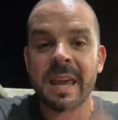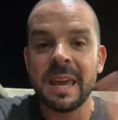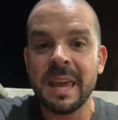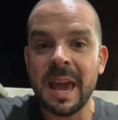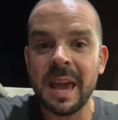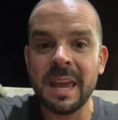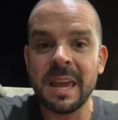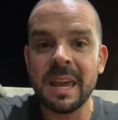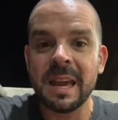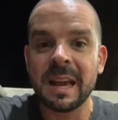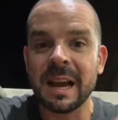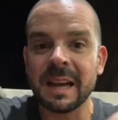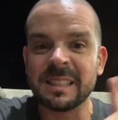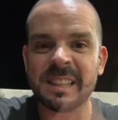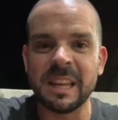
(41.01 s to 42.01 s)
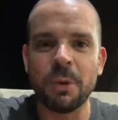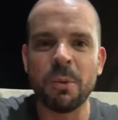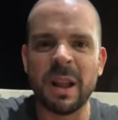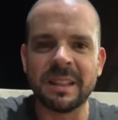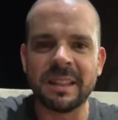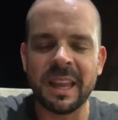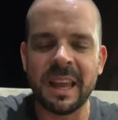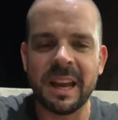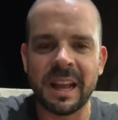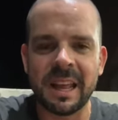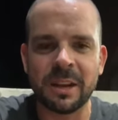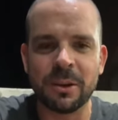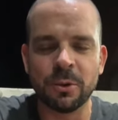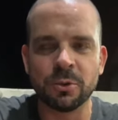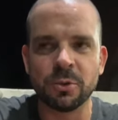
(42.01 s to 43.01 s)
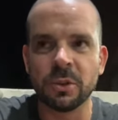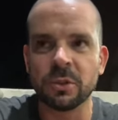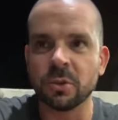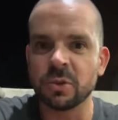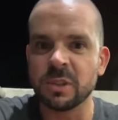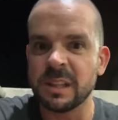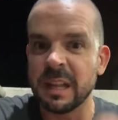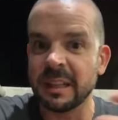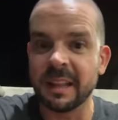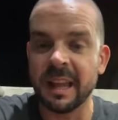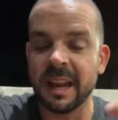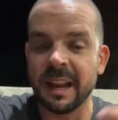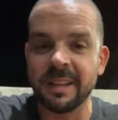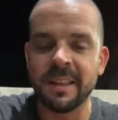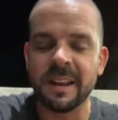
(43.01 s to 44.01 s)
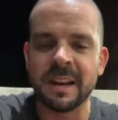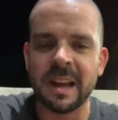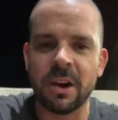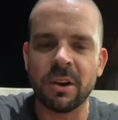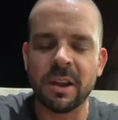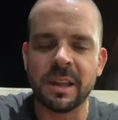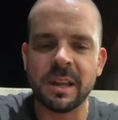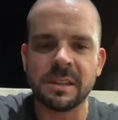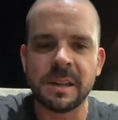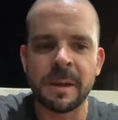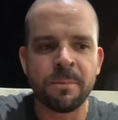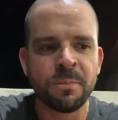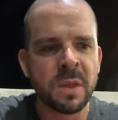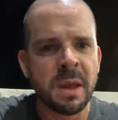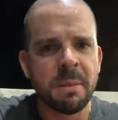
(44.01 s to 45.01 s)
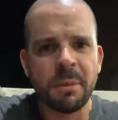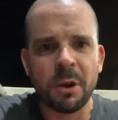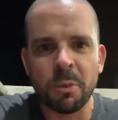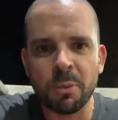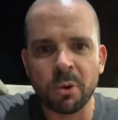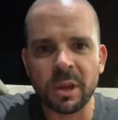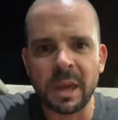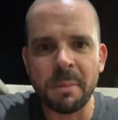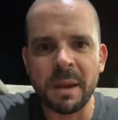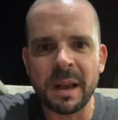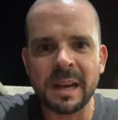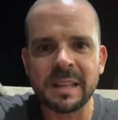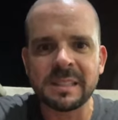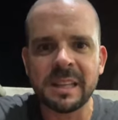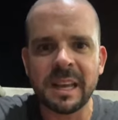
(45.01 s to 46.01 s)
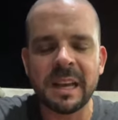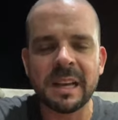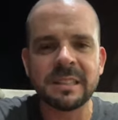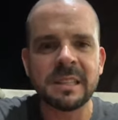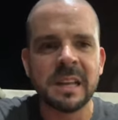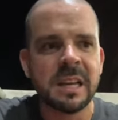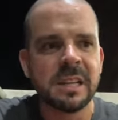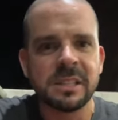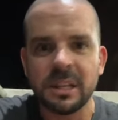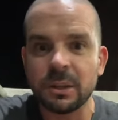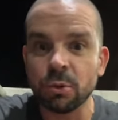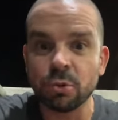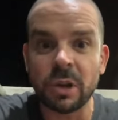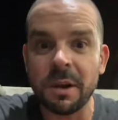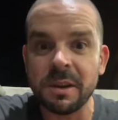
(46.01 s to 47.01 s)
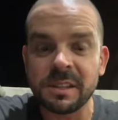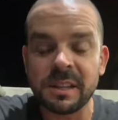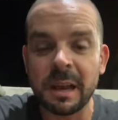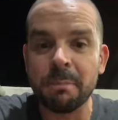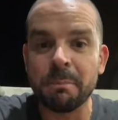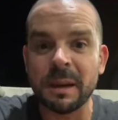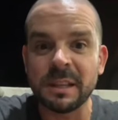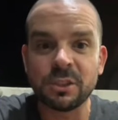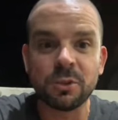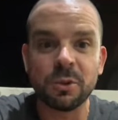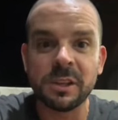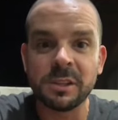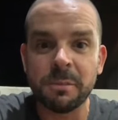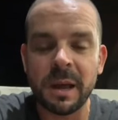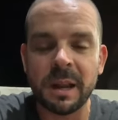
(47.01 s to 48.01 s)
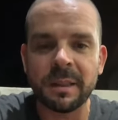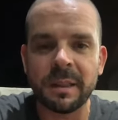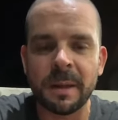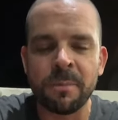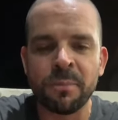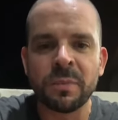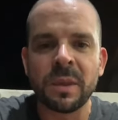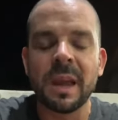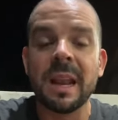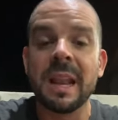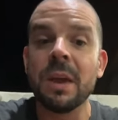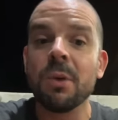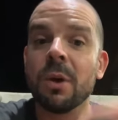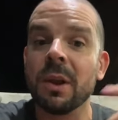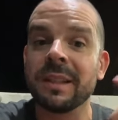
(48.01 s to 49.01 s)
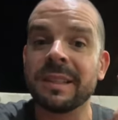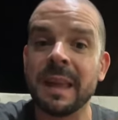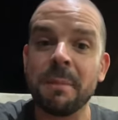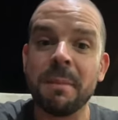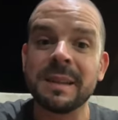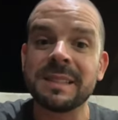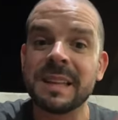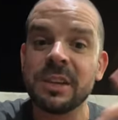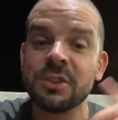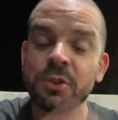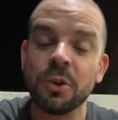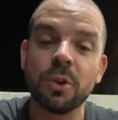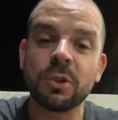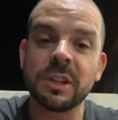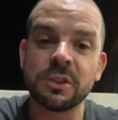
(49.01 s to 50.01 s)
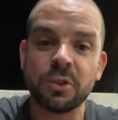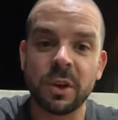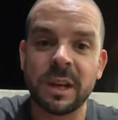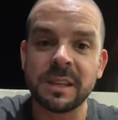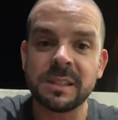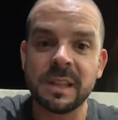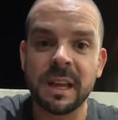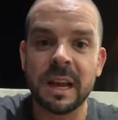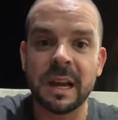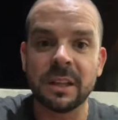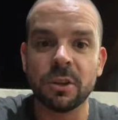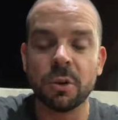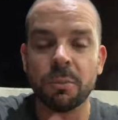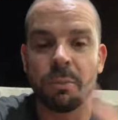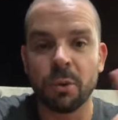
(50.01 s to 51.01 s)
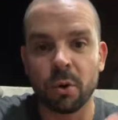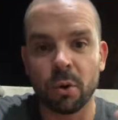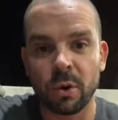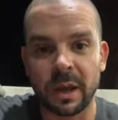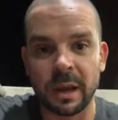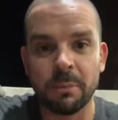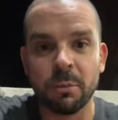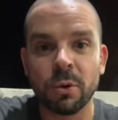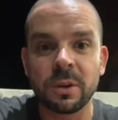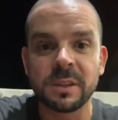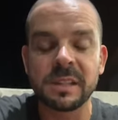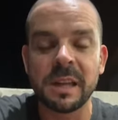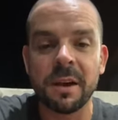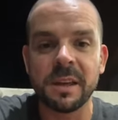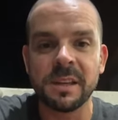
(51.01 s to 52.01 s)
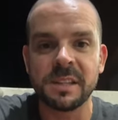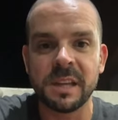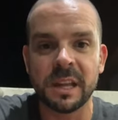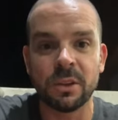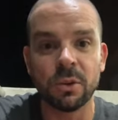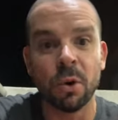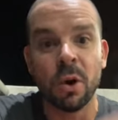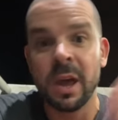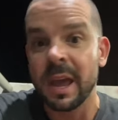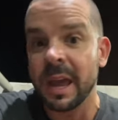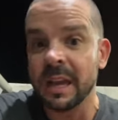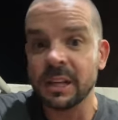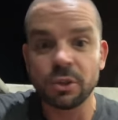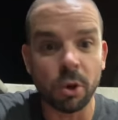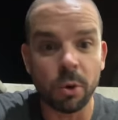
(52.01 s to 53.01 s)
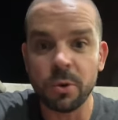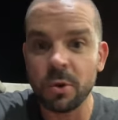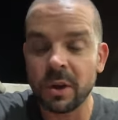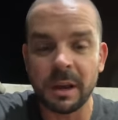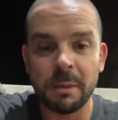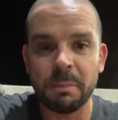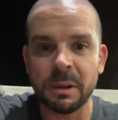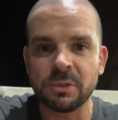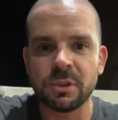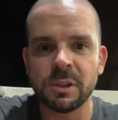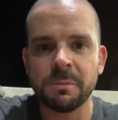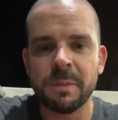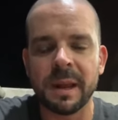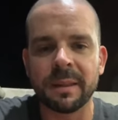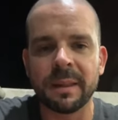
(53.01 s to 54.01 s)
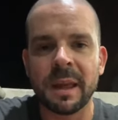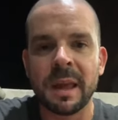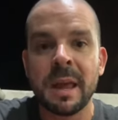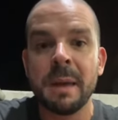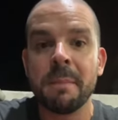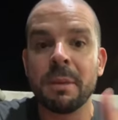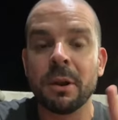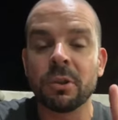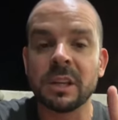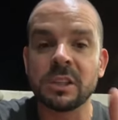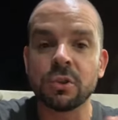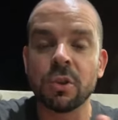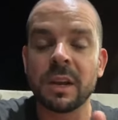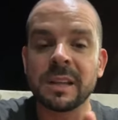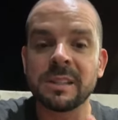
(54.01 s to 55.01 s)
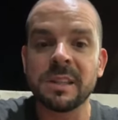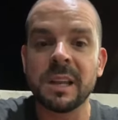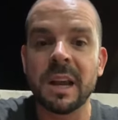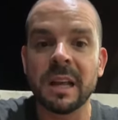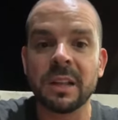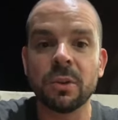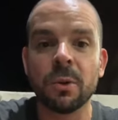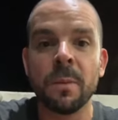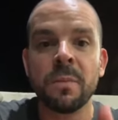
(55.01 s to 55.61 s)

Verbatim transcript: Y ahí castigó al tigre incluso. Entonces el tigre indignado le dice, pero ¿por qué me castigas si tú sabes que el pasto es verde? Le dijo, el tema es que yo no te estoy castigando por lo que el burro estaba diciendo. Es obvio que el pasto es verde, pero te estoy castigando